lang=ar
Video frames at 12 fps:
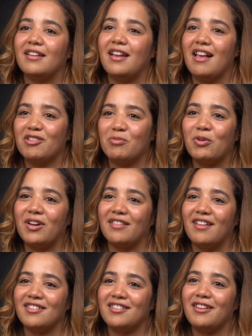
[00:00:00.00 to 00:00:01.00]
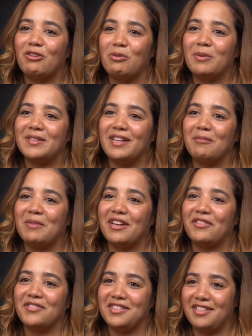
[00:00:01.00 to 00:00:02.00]
الحاج بقرطاجه اللي هو بطل
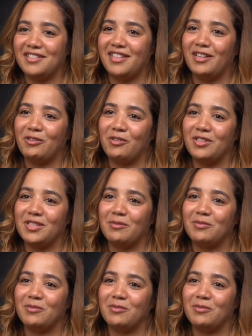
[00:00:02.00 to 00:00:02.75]
المغرب في التنس على الكرسي